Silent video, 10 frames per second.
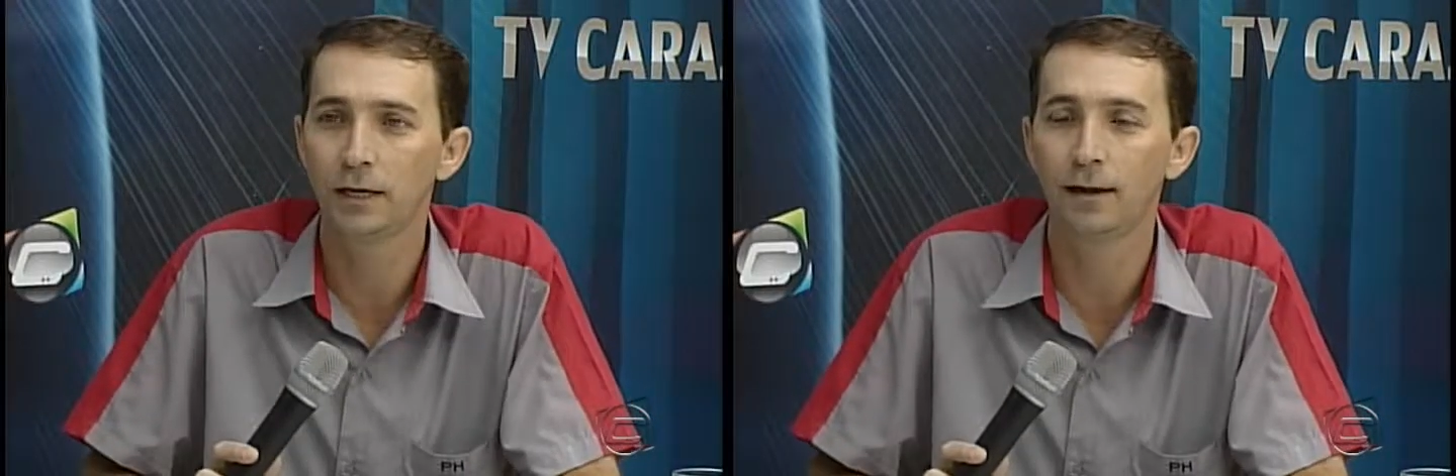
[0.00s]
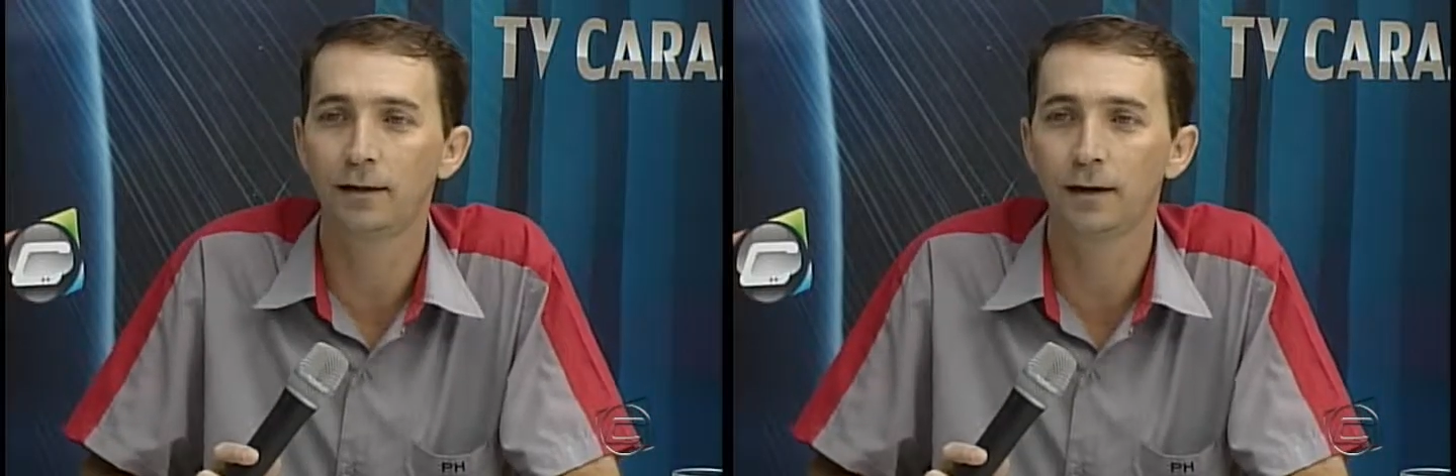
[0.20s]

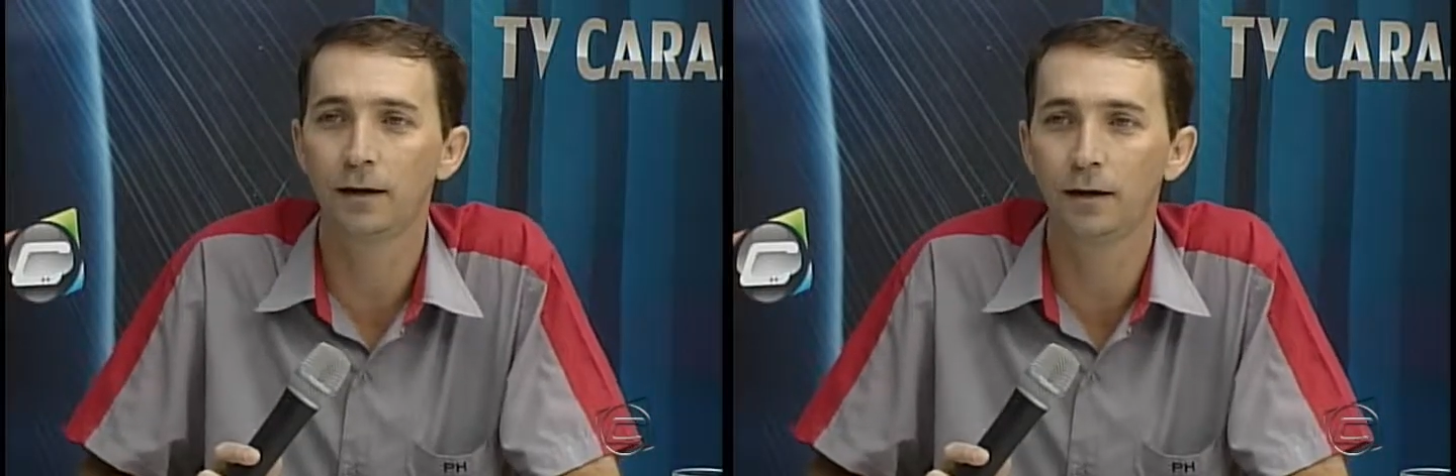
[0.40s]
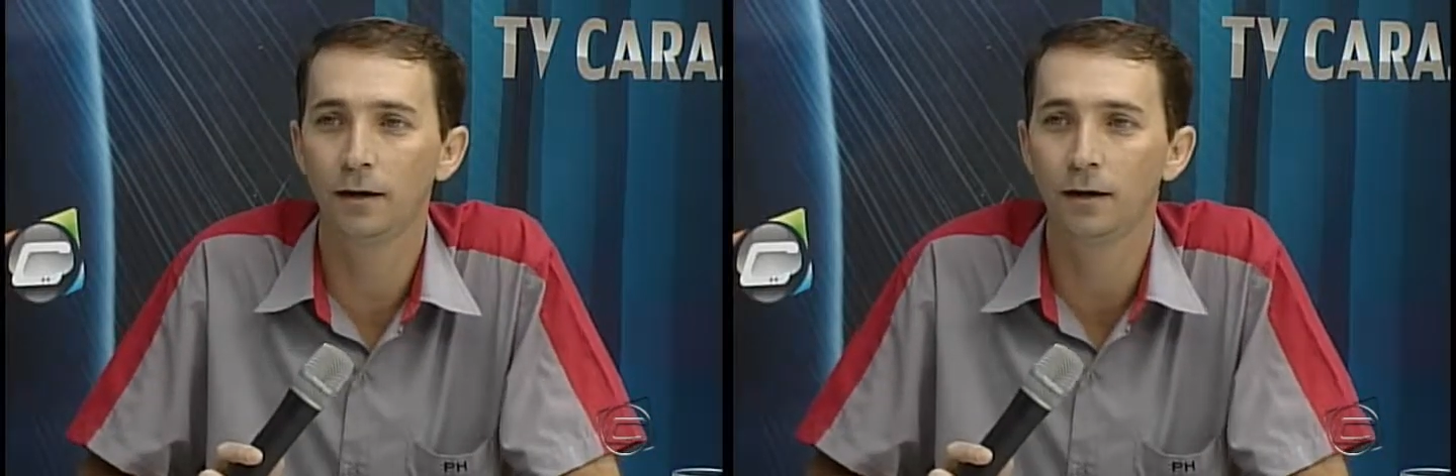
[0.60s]
que era
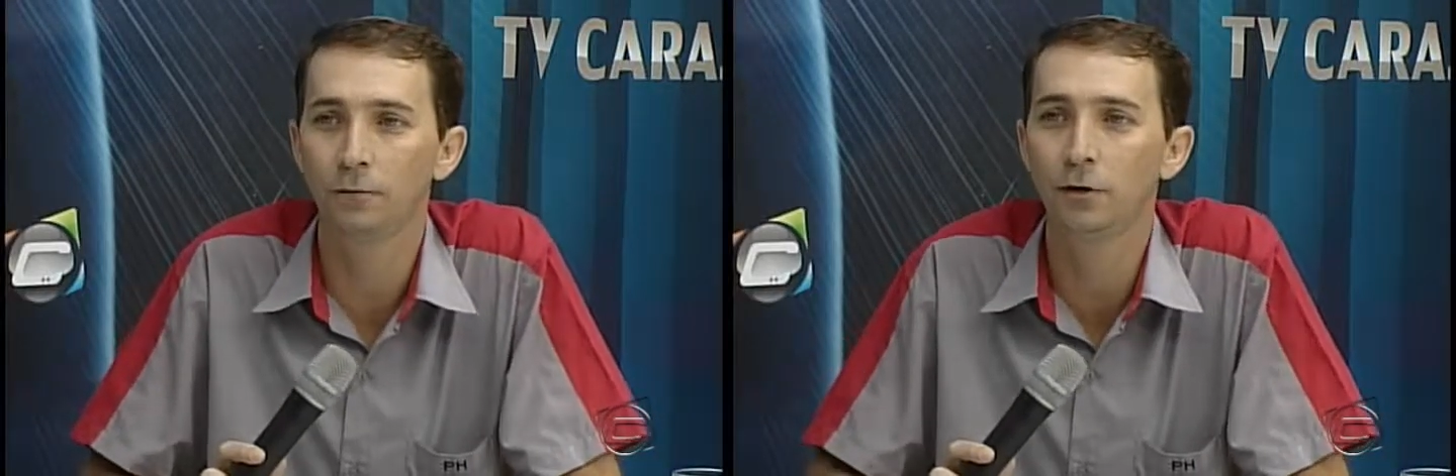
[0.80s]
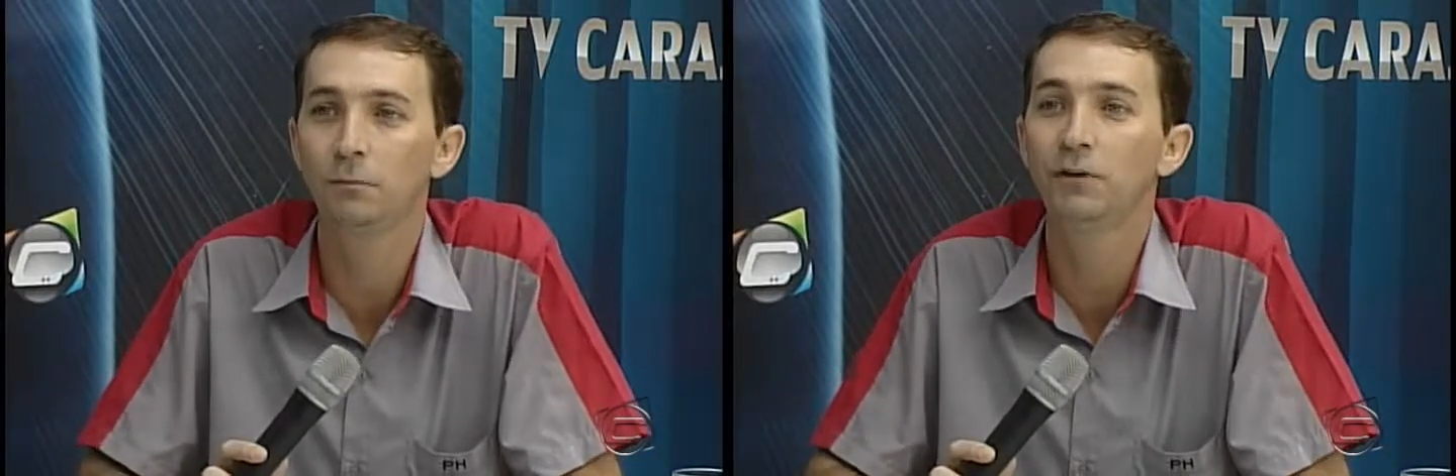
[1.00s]

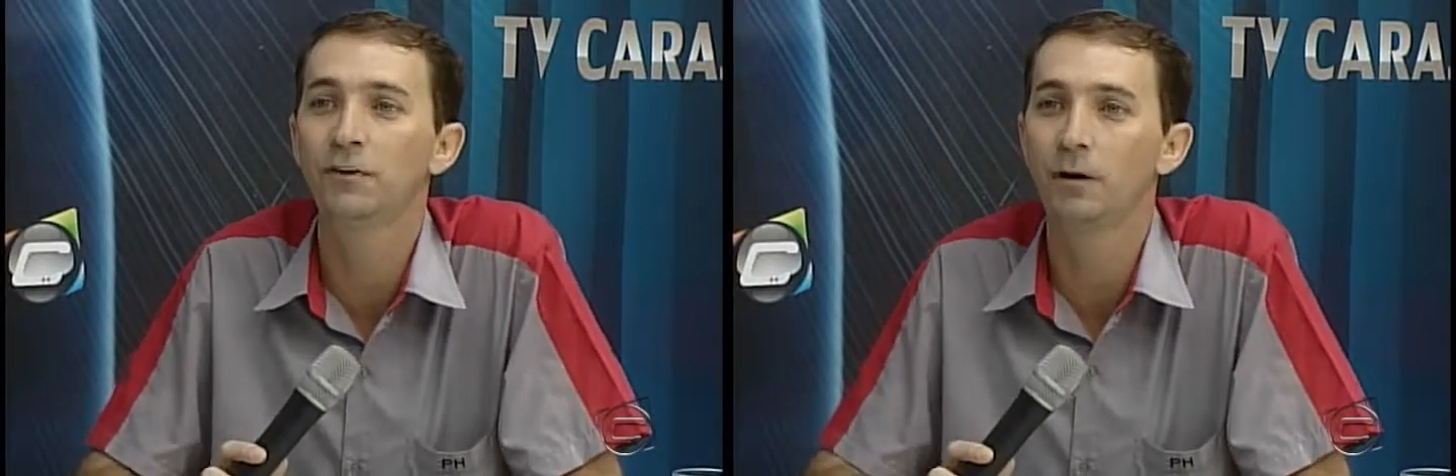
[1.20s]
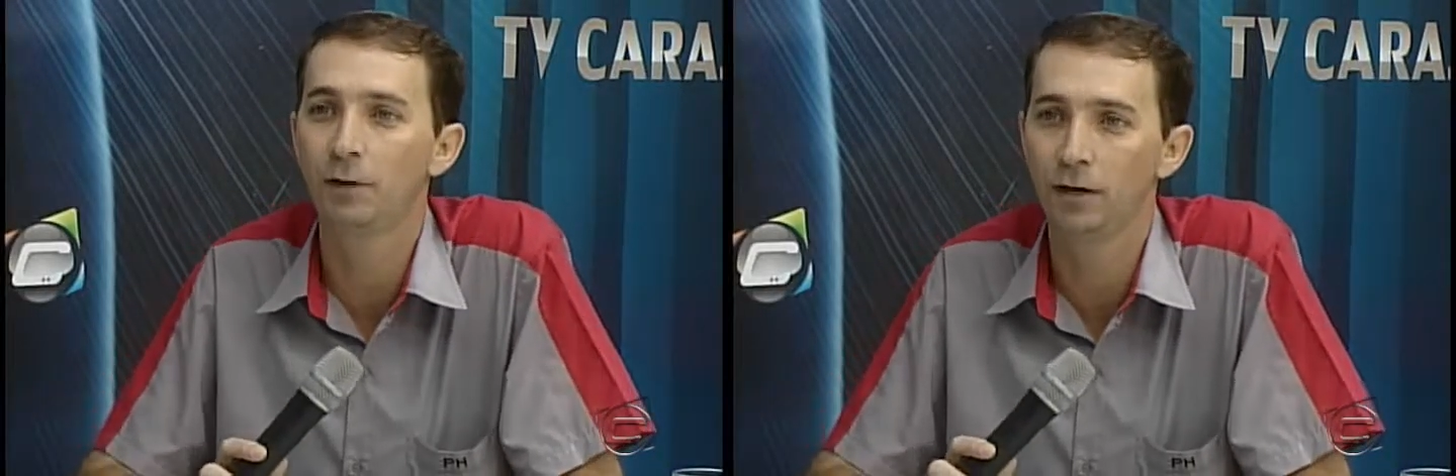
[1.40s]
na Manuel
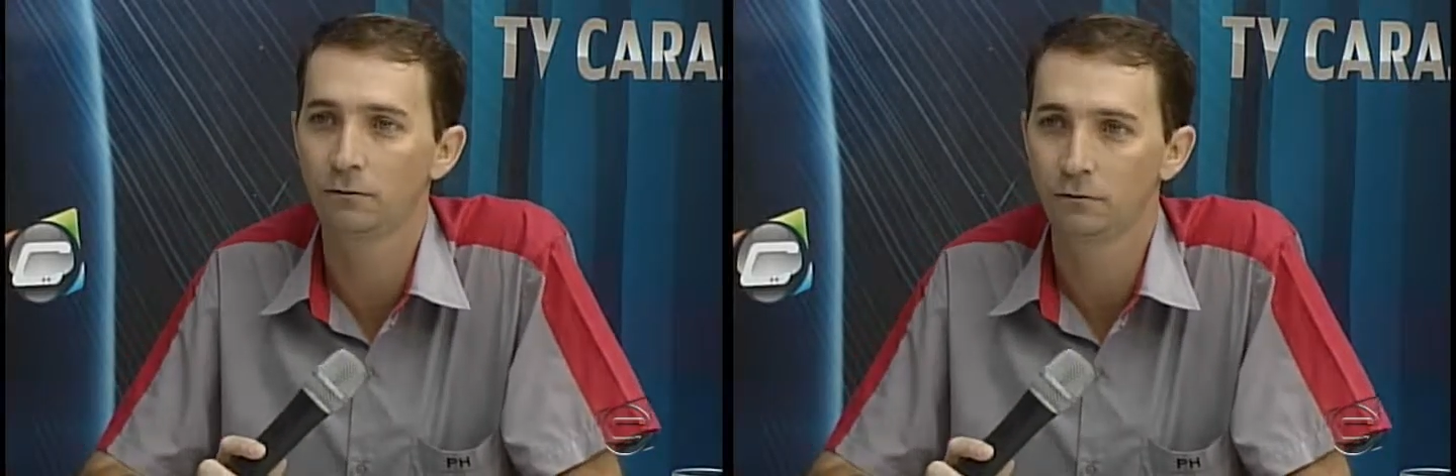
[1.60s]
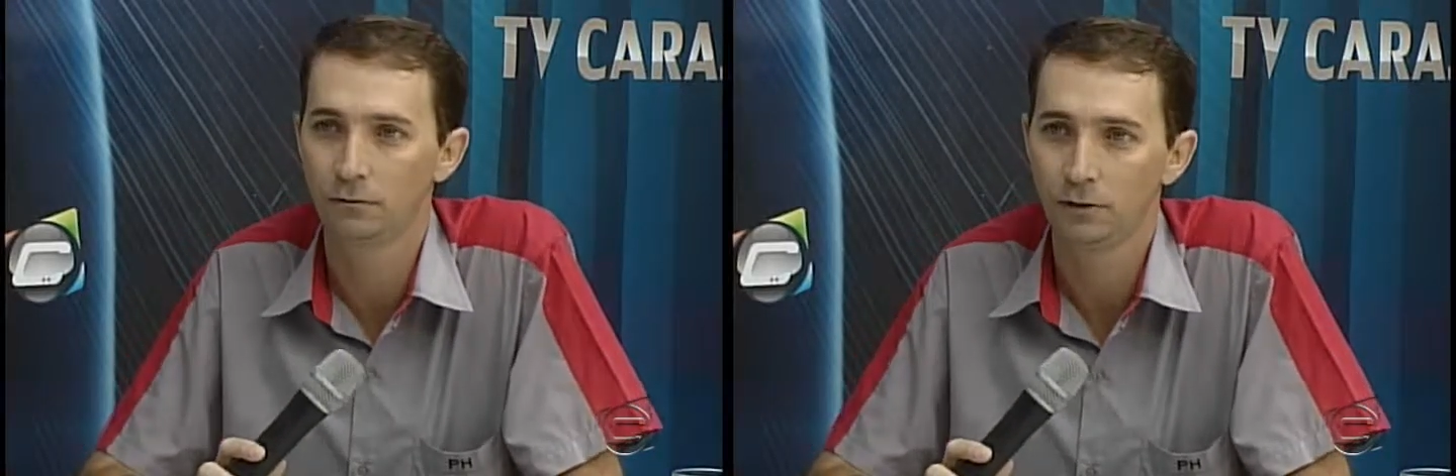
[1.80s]
Mendes
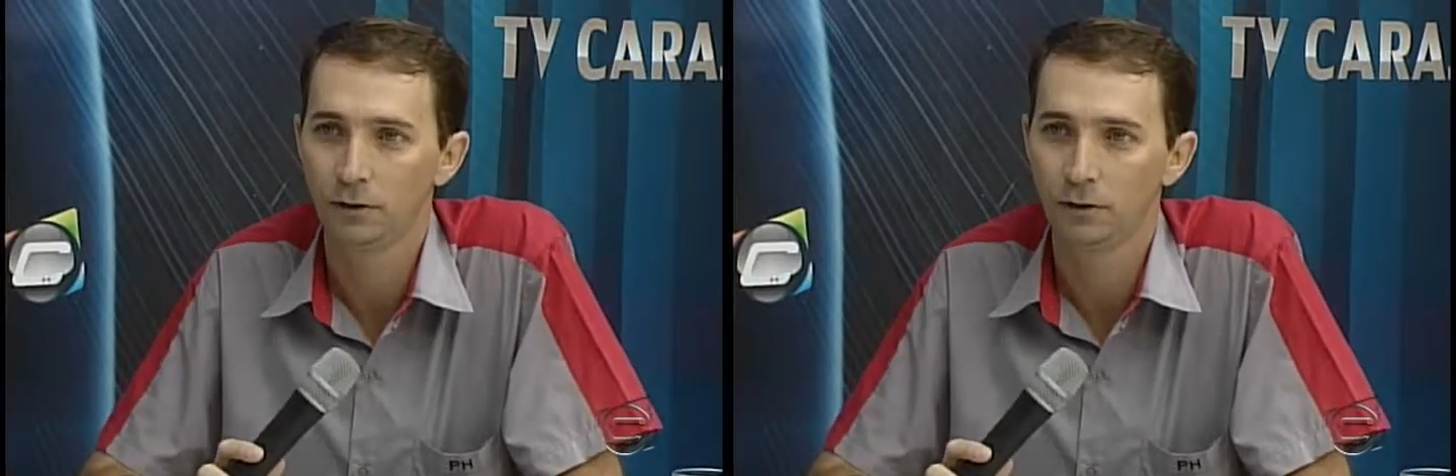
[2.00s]
Camargo,